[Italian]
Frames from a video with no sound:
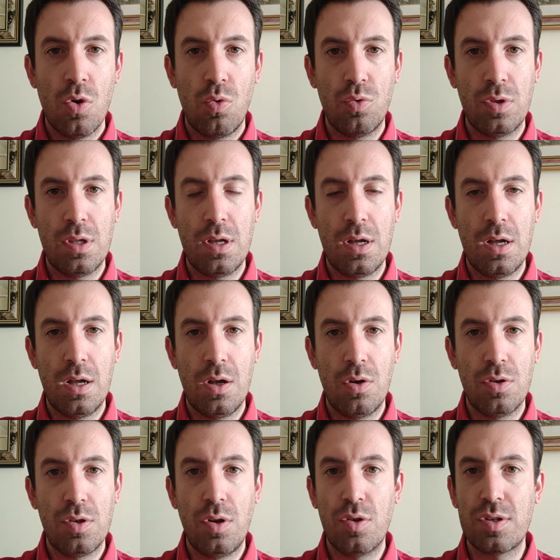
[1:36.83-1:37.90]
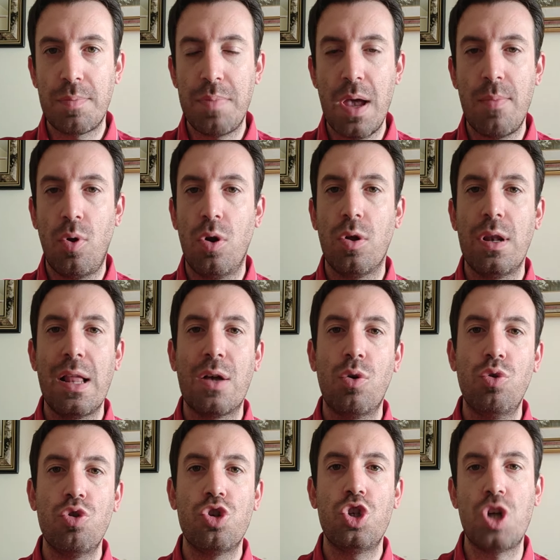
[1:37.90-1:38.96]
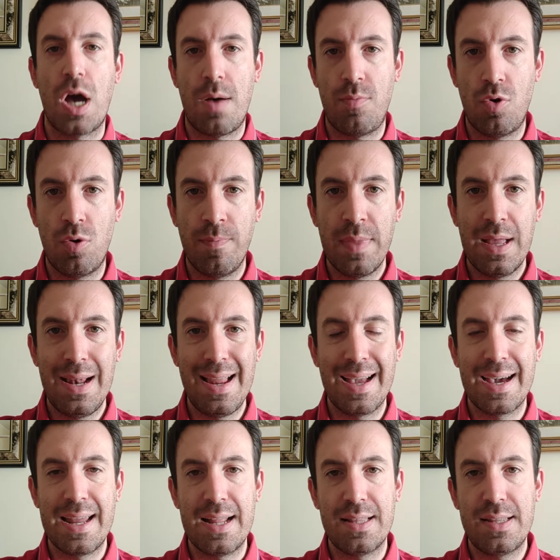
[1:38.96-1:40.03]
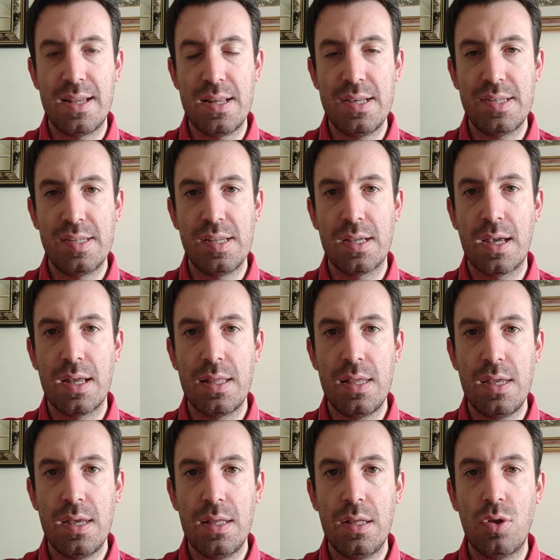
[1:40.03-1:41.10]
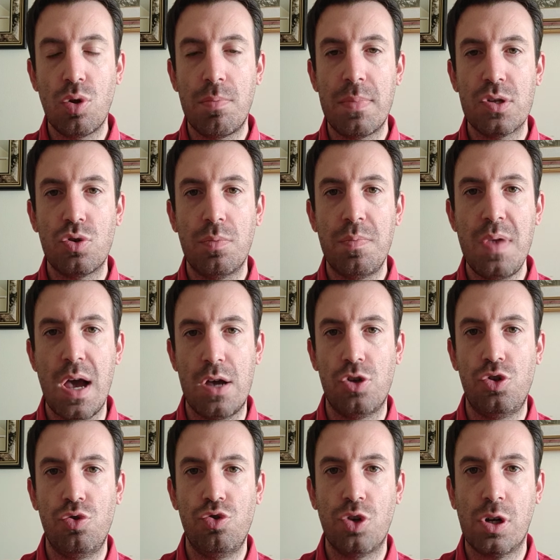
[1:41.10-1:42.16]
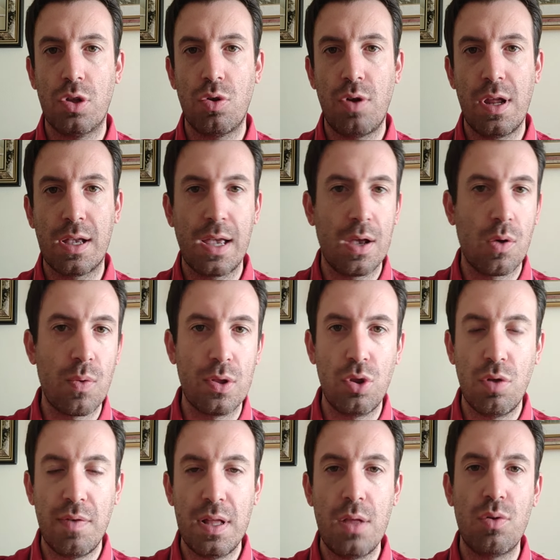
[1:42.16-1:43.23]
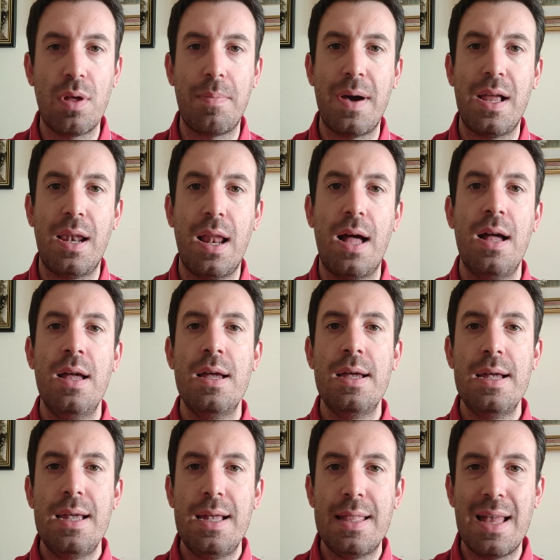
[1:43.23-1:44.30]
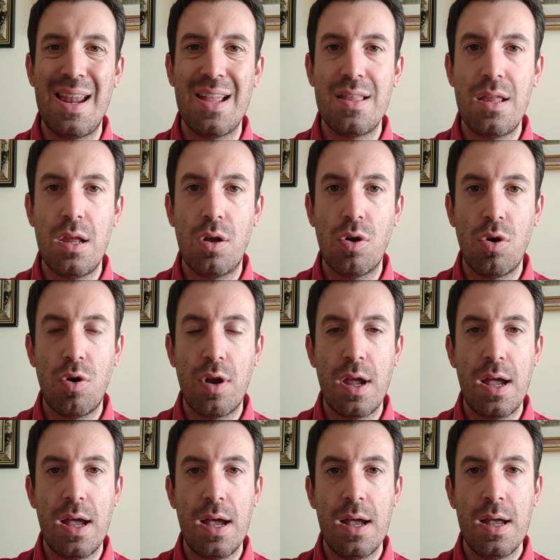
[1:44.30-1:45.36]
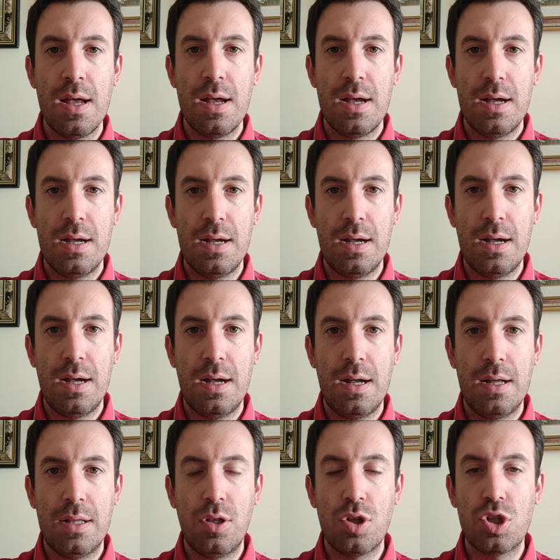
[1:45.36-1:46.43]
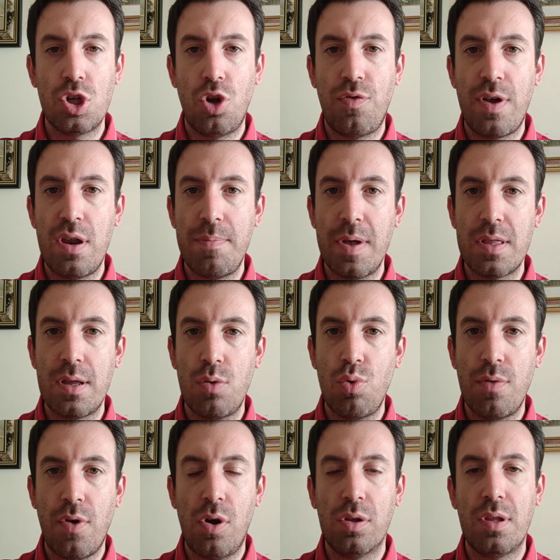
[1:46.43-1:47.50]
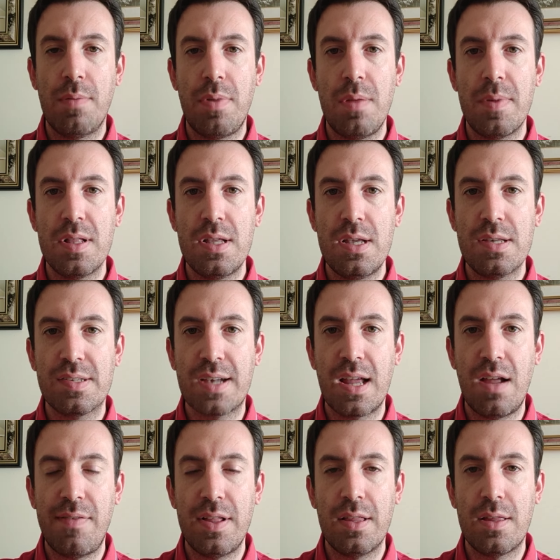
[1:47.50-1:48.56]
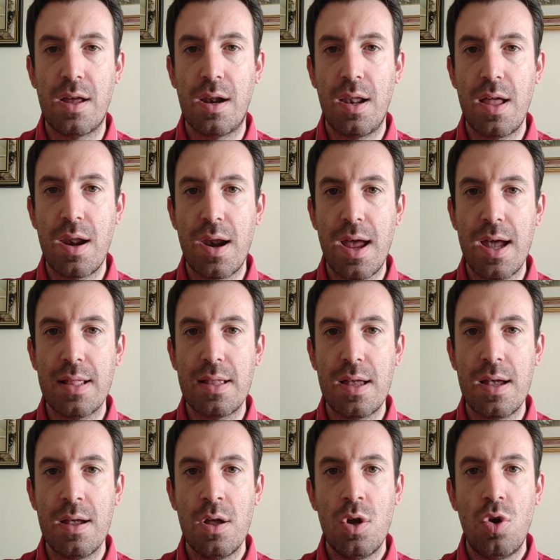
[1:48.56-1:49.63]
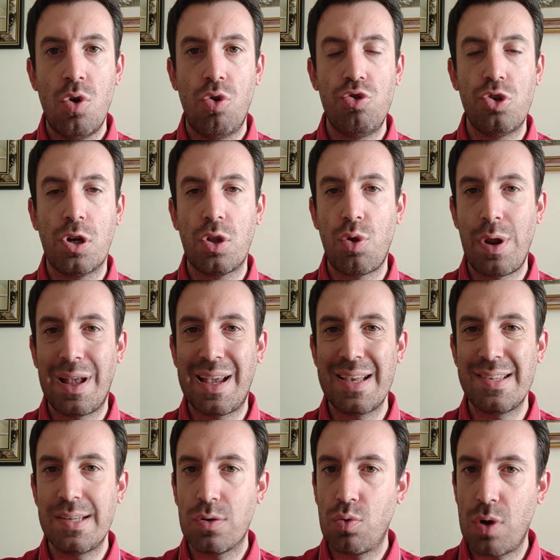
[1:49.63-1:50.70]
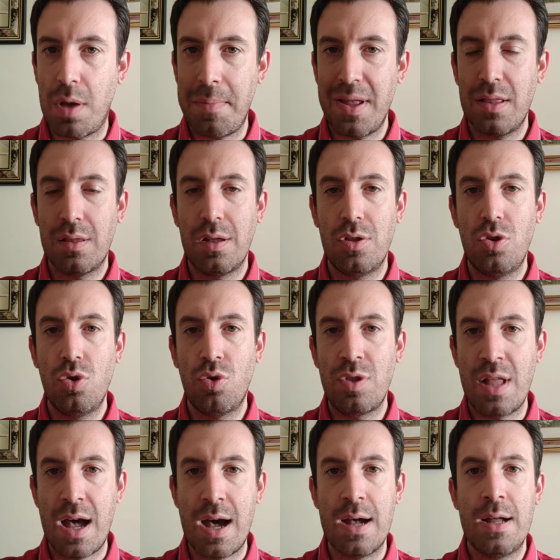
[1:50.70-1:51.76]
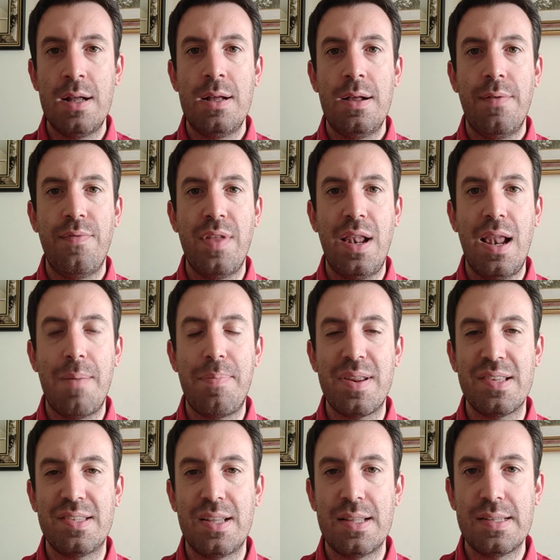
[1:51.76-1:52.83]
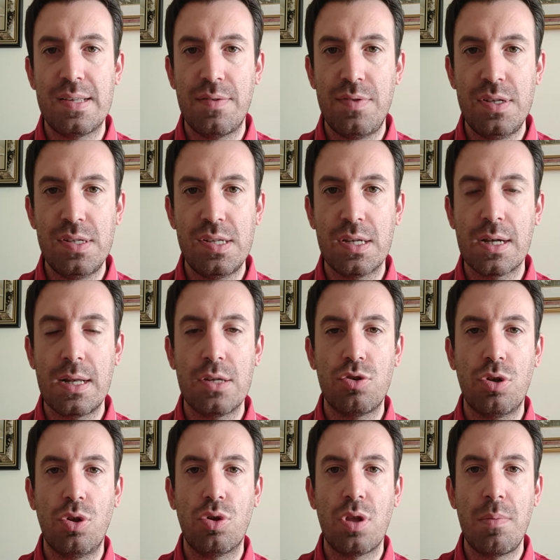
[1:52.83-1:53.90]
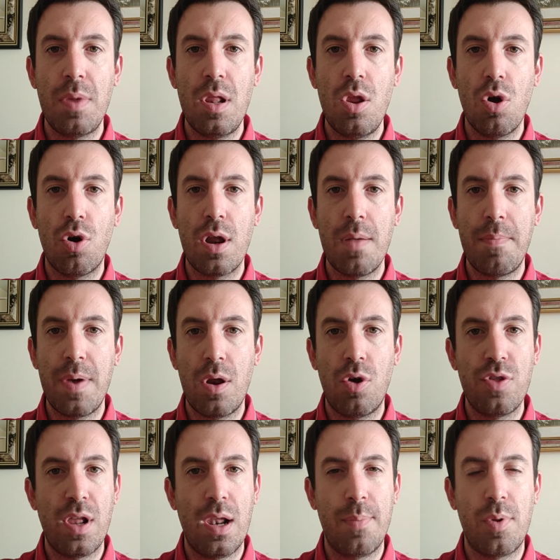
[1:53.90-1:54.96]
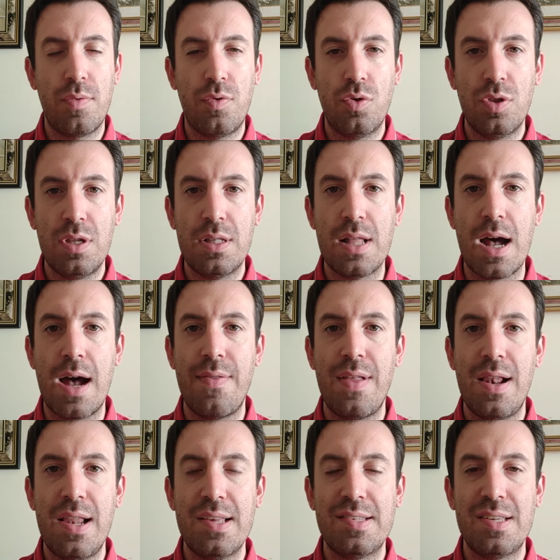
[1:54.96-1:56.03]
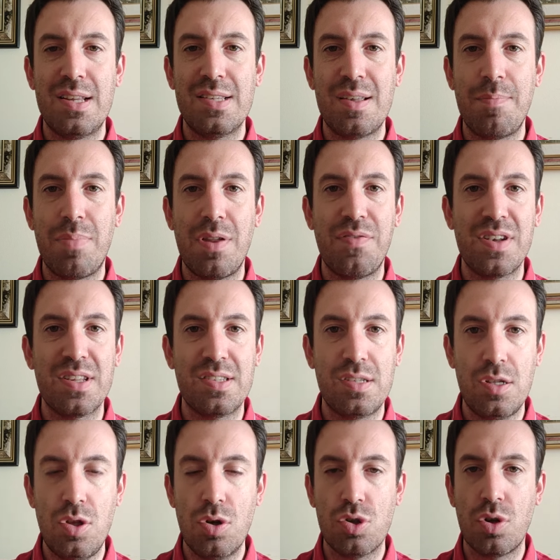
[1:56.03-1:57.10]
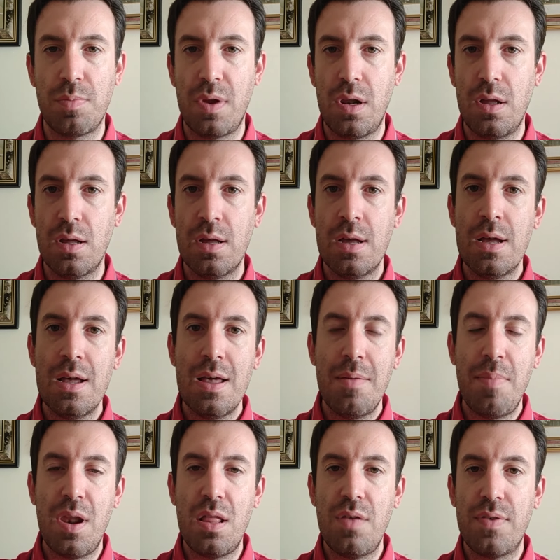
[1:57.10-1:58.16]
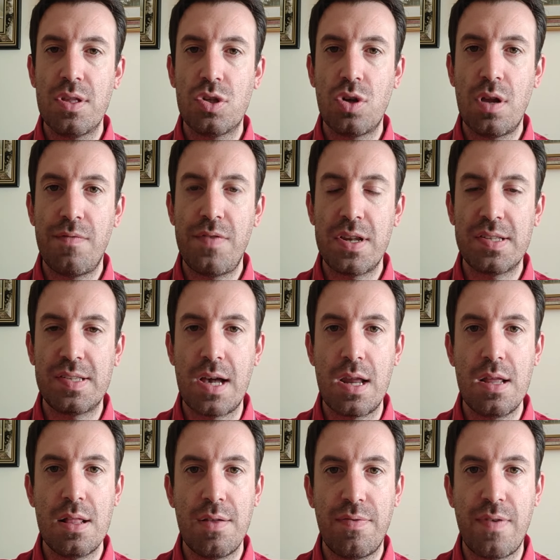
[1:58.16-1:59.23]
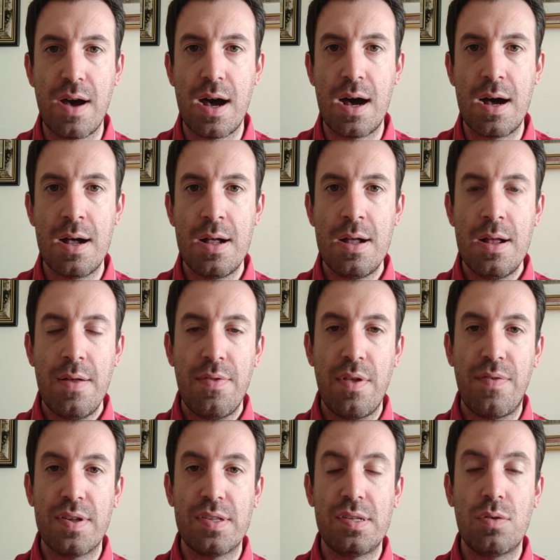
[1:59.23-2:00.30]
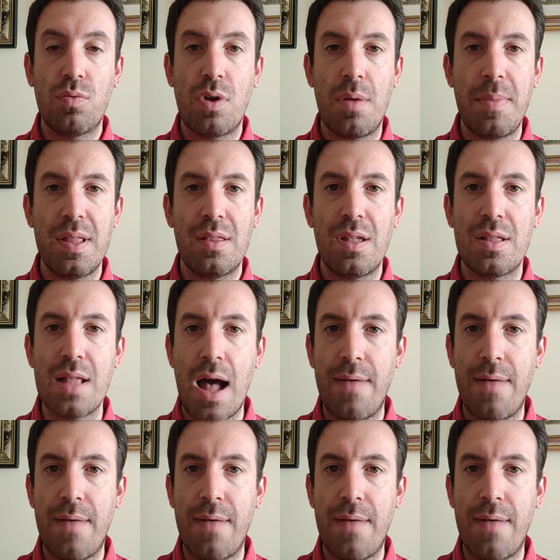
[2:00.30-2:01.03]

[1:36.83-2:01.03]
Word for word: un, eh, lo sappiamo, lo, le conosciamo le caratteristiche di, di, Tommaso Biasci, un giocatore che quando vede una palla in area di rigore non se lo fa ripetere due volte prima di scaraventarla in rete, un giocatore che sicuramente non ha nella prestanza fisica la sua dote migliore, però nella profondità, nell'essere sempre fastidioso per i, per i difensori avversari ne fa, ne fa sicuramente